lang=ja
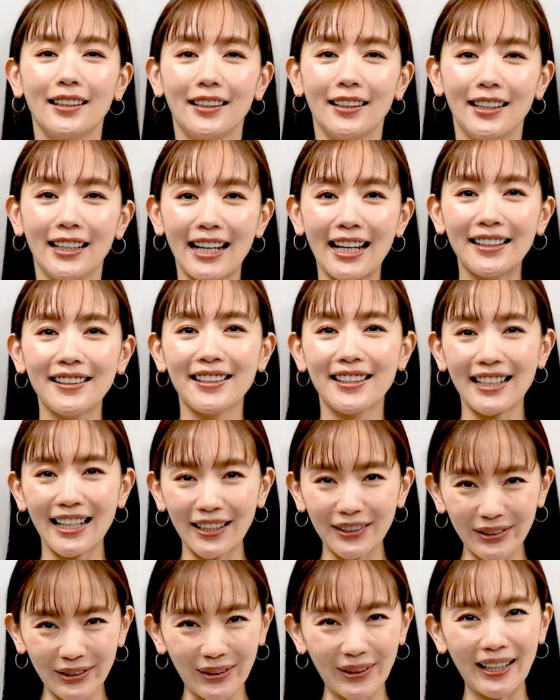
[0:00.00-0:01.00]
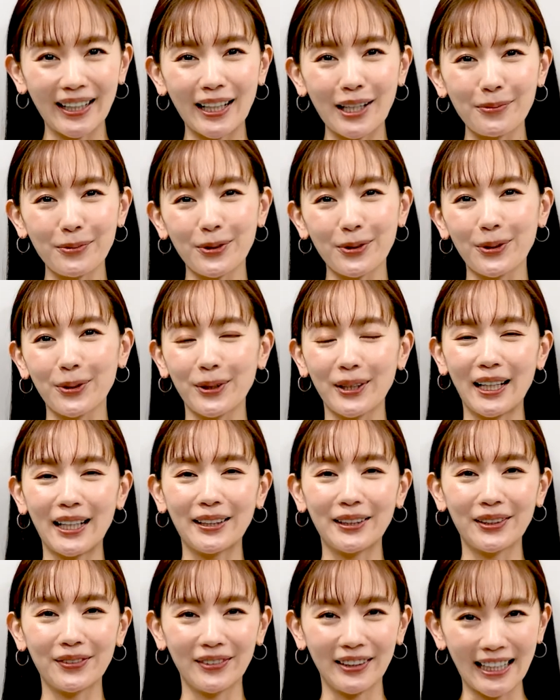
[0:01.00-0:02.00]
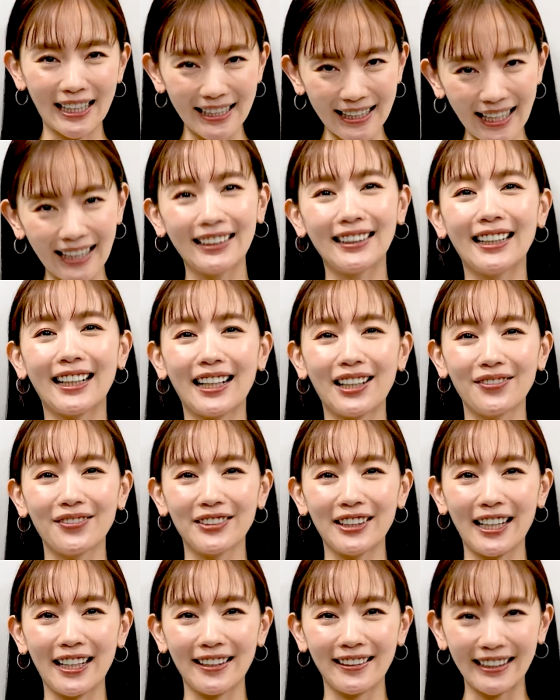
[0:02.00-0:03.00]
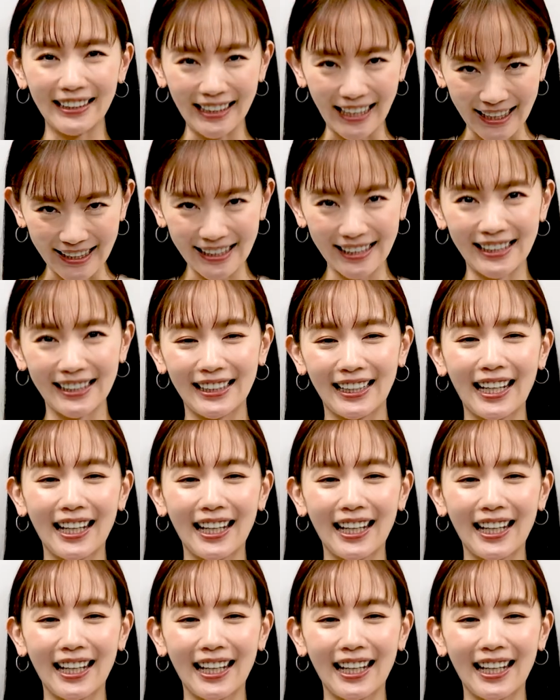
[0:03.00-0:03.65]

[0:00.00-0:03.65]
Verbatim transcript: リアルサウンド映画部をご覧の皆さん、中村ゆりです。